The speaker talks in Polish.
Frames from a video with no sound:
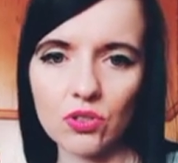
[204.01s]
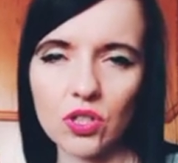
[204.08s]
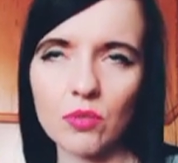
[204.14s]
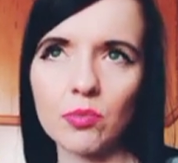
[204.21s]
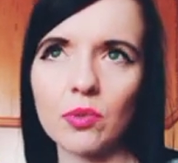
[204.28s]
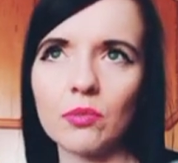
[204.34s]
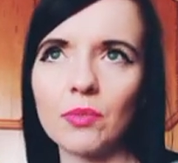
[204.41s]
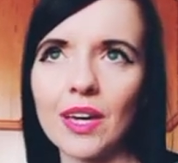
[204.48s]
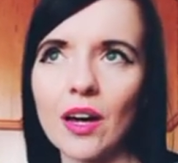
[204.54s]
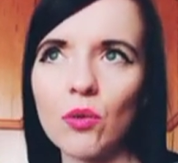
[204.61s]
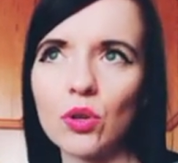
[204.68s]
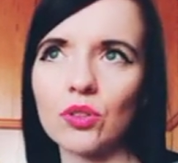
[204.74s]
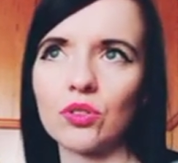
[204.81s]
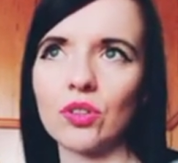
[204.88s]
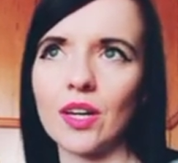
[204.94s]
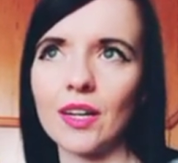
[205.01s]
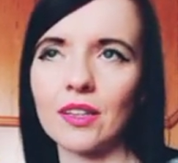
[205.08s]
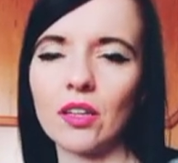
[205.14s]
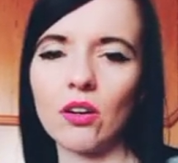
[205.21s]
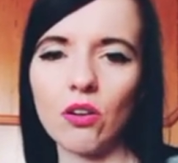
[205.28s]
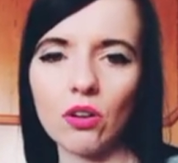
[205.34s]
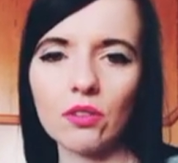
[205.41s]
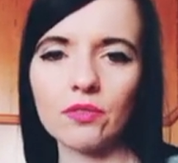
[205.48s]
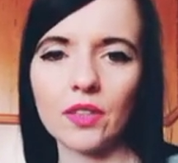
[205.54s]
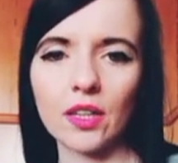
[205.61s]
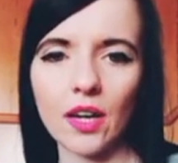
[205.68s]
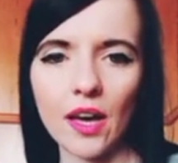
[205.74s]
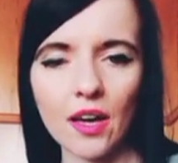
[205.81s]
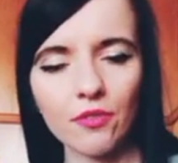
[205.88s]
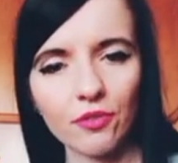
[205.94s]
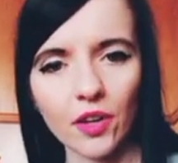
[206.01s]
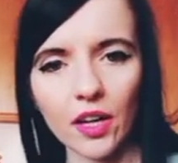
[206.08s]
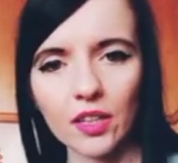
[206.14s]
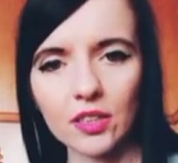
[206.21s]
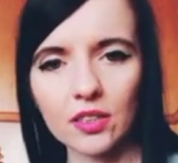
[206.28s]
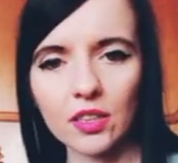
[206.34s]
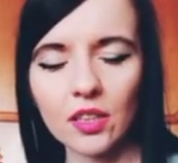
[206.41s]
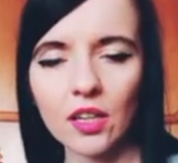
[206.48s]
żeby miało to jakikolwiek efekt,